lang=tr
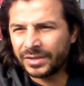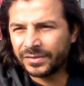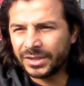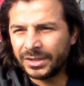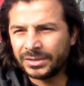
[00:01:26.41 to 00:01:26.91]

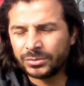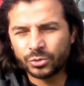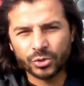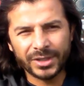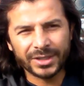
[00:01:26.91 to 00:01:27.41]
haftada
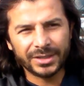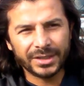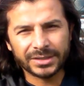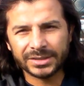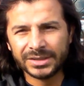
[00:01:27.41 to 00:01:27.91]
şu ana
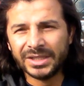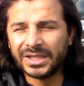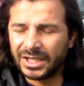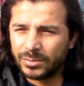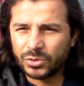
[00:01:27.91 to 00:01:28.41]
kadar
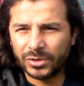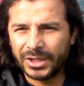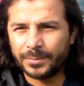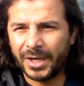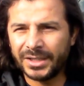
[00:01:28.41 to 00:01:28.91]
yediğimiz goller
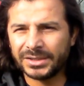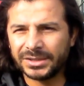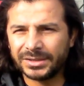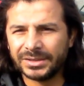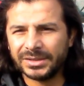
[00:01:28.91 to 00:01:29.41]
hep aynı
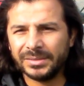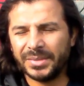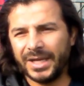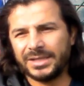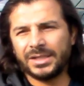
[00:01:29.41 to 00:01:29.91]

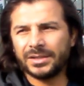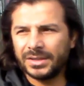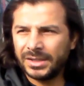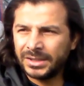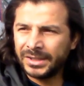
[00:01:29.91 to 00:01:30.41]
bireysel
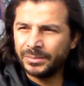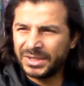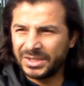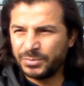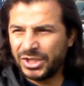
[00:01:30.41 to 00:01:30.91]
hatalar. Hani bir,
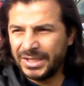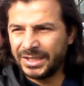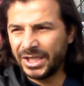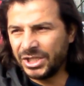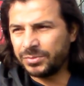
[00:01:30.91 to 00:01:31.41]
bir
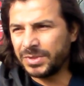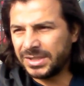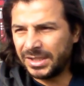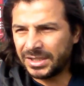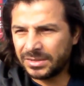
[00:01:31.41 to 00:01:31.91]
şeylerin
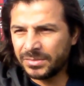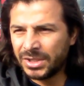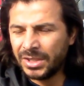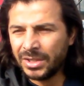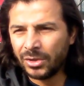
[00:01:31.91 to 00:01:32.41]
gelişmesi lazım.
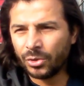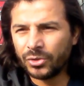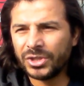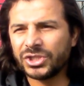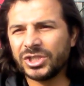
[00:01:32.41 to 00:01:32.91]
Onun
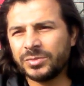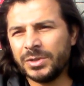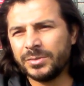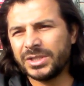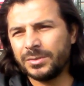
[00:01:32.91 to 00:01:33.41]
yönelik
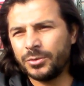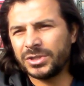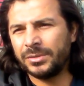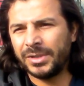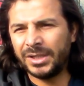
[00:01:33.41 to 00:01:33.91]
çalışmalarımızı da
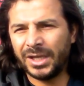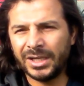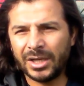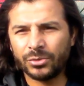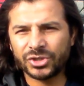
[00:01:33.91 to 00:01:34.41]
yapıyoruz ama
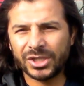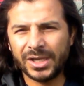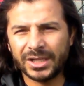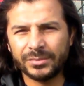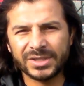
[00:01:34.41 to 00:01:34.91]
hala o
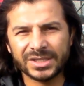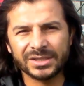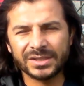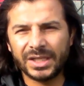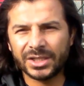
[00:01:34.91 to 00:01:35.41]
şeylerde bir
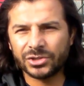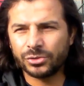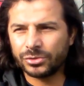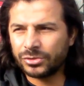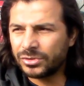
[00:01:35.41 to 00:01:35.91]
sıkıntılar
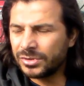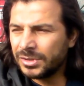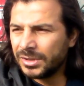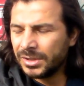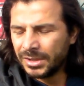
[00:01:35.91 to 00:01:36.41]
yaşıyoruz.
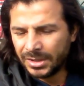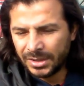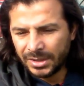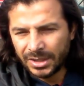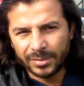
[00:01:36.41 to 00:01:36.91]

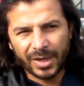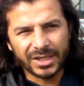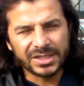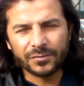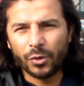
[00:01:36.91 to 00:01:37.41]

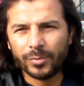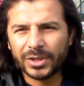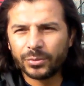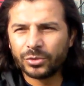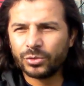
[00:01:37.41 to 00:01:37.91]
Maalesef
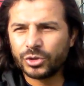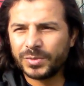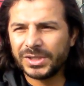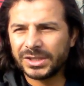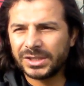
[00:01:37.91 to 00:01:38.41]
olmadı. Bugün 3
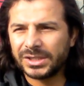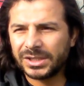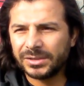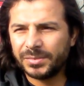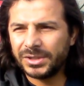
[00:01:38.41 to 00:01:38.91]

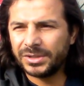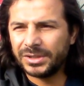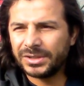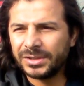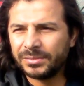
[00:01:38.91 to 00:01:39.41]
birlik bir
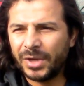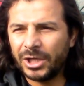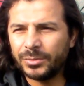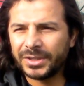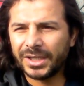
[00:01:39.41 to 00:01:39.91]

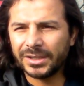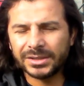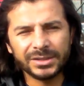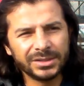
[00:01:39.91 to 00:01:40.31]
mağlubiyet aldık.